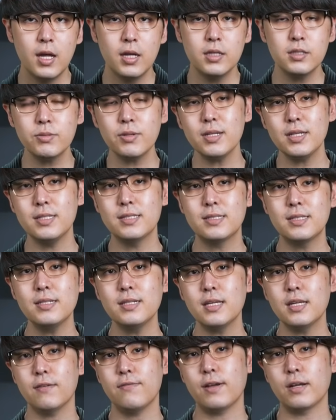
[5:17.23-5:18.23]
那虽然以色
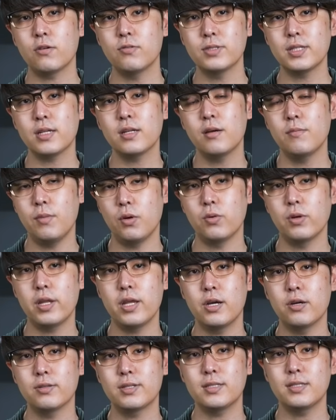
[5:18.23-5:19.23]
列的反攻相当猛
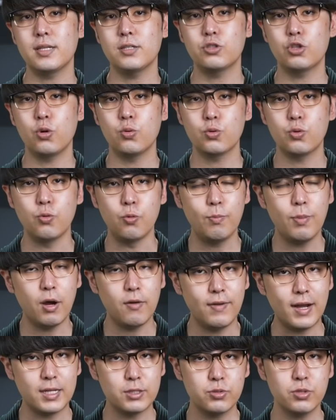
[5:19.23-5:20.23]
烈哦，但在冲突爆
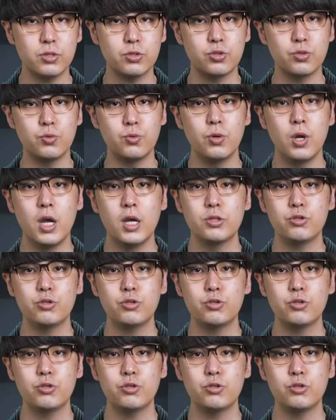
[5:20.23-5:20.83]
发最初，